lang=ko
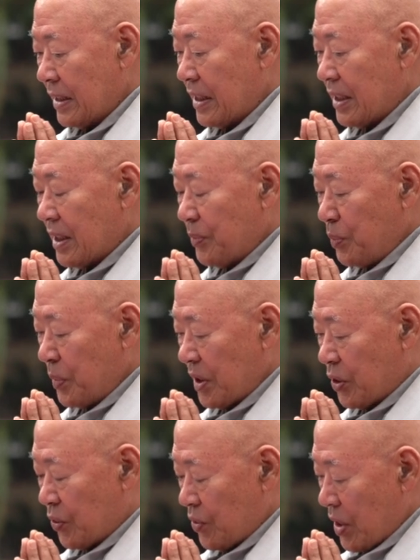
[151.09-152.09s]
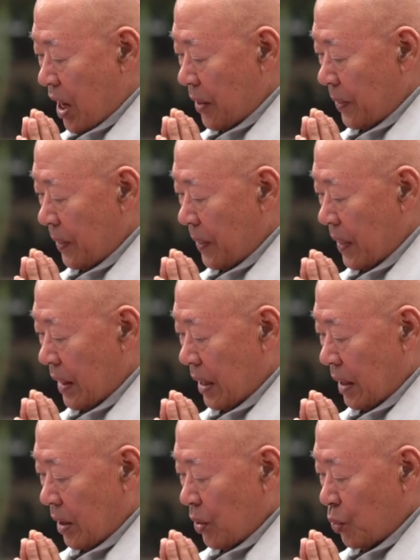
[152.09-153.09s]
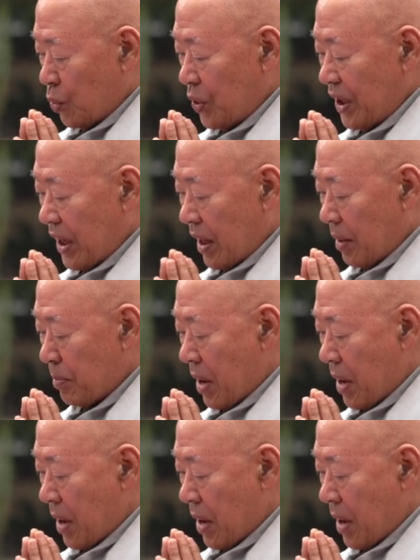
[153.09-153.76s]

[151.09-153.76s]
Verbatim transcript: 지금 이 순간 우리의